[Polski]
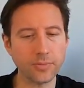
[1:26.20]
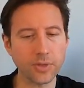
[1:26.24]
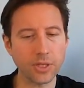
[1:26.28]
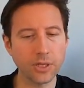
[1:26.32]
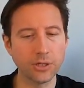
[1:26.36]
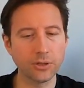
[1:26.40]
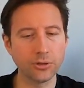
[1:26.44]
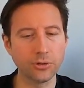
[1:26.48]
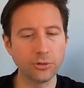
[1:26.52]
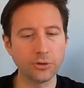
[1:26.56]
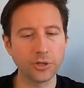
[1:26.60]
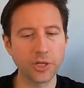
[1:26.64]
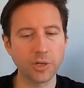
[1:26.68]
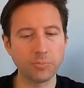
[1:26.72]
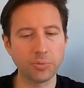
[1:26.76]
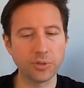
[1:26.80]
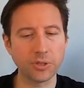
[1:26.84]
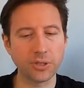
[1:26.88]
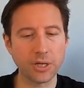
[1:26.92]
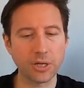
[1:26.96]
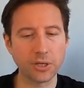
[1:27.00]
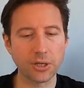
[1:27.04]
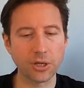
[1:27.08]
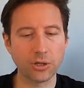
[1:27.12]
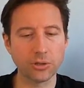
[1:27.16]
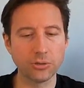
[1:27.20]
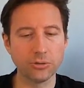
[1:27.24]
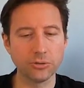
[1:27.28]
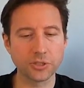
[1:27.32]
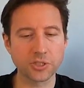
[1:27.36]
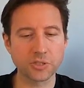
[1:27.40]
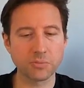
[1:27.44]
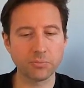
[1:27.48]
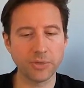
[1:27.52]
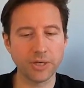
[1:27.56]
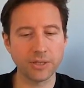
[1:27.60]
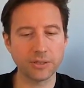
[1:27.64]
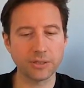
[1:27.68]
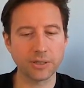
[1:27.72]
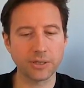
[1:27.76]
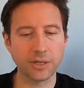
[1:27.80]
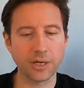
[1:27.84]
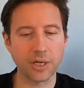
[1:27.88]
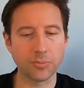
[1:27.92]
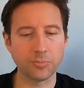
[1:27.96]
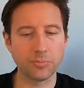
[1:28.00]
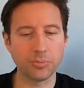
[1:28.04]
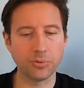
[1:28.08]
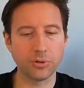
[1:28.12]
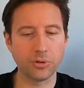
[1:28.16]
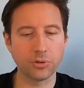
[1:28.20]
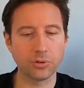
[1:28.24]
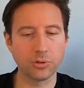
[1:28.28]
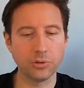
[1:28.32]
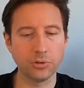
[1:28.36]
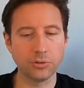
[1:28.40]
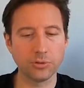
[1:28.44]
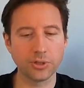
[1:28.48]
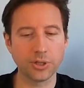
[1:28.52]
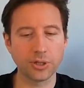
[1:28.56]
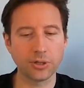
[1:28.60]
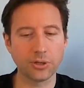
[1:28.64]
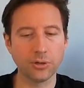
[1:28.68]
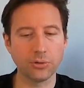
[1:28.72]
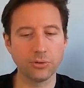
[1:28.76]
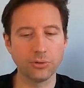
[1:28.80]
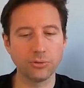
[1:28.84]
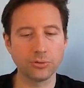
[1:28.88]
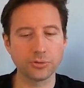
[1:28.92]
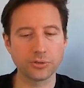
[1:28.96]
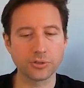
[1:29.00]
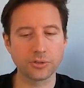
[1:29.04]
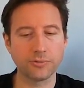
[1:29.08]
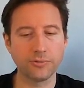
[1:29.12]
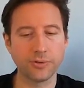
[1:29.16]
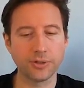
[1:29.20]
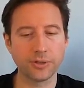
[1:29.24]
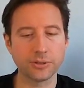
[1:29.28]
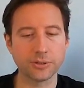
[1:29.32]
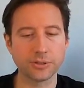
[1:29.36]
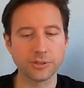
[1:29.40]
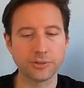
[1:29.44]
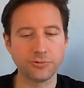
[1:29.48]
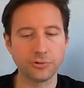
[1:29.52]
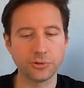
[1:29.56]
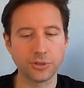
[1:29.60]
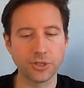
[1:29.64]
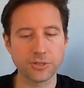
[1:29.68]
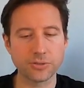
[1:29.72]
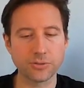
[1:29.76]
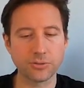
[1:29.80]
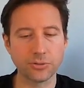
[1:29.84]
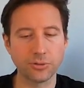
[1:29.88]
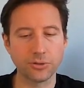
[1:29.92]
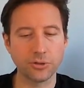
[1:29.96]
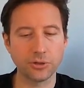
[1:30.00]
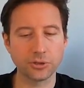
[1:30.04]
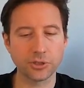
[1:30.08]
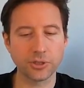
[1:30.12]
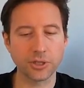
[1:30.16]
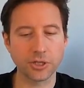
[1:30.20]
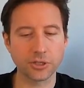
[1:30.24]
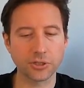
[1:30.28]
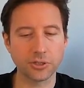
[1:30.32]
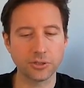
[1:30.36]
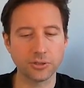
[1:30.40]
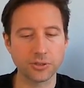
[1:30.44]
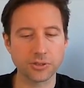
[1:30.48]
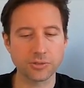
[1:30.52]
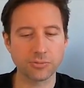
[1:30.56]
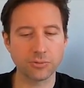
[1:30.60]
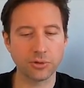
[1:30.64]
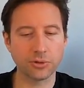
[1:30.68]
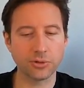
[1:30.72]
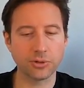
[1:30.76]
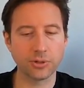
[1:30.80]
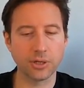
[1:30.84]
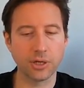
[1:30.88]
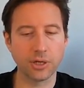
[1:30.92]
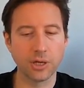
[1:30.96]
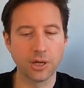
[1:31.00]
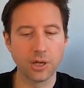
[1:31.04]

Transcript: Drugie pytanie. Kurs Medcamp od lutego urósł z 20 groszy na 4 zł.